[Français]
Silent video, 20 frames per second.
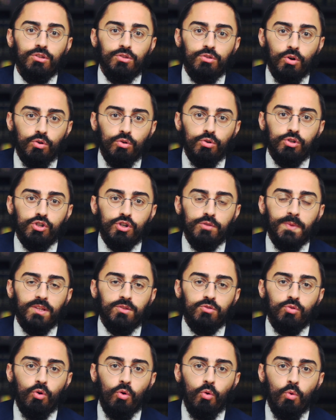dans le chemin
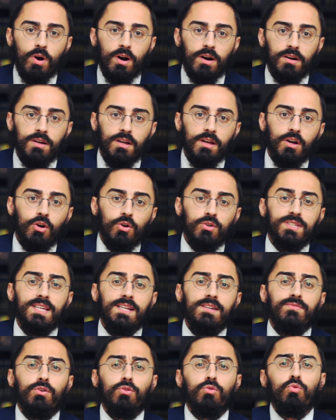du roi, en
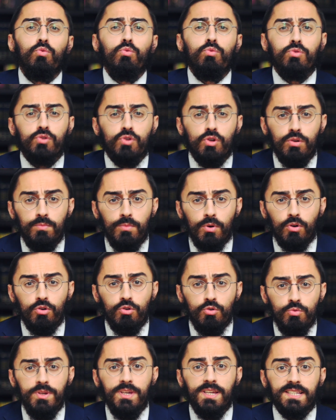s'élevant non seulement
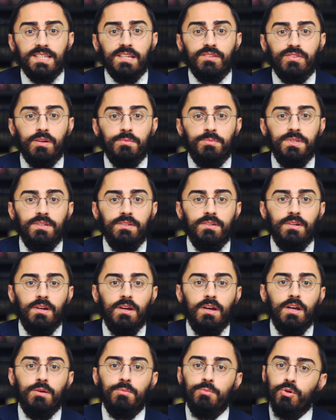lui et sa famille,
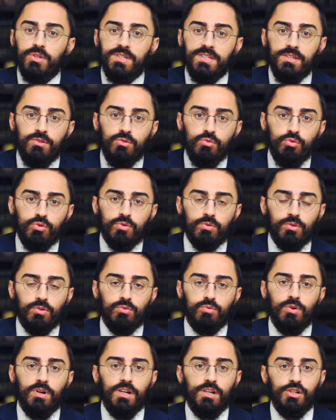mais aussi tout son
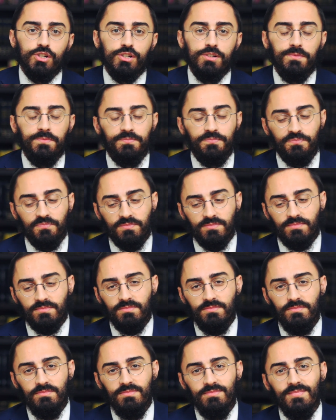entourage.
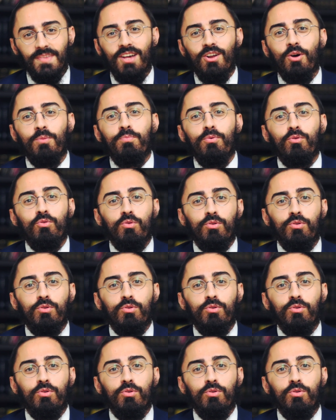Alors pour